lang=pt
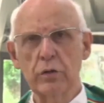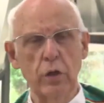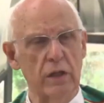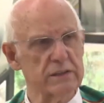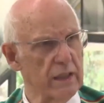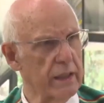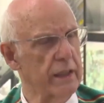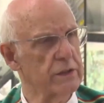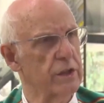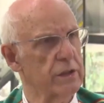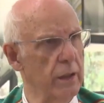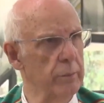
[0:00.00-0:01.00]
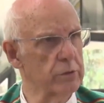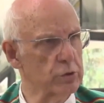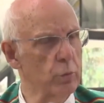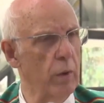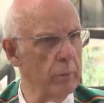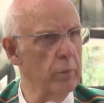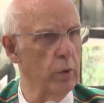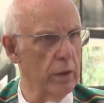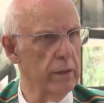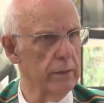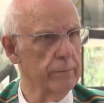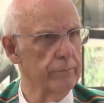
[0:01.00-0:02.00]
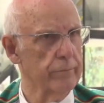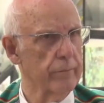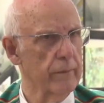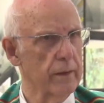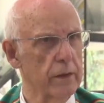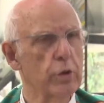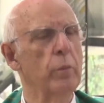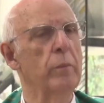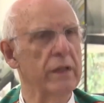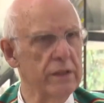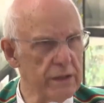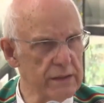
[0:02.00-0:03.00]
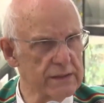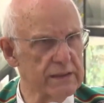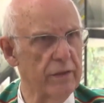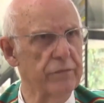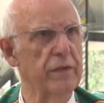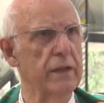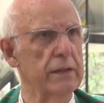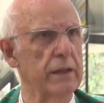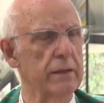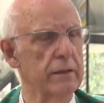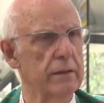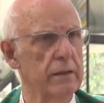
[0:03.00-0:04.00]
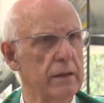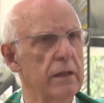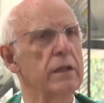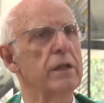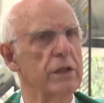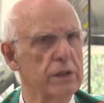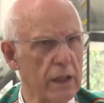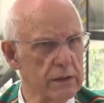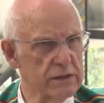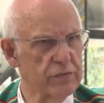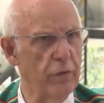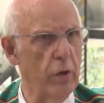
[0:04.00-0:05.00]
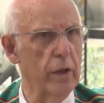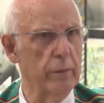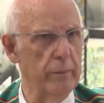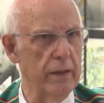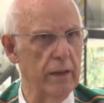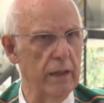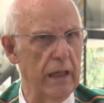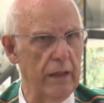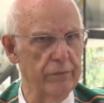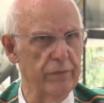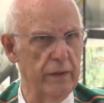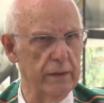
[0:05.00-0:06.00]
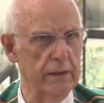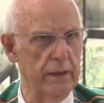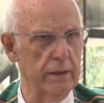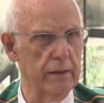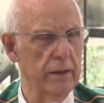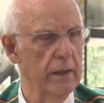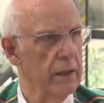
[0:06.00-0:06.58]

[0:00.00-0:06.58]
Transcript: Nós acreditamos no amor que humaniza a vida, que transforma a vida.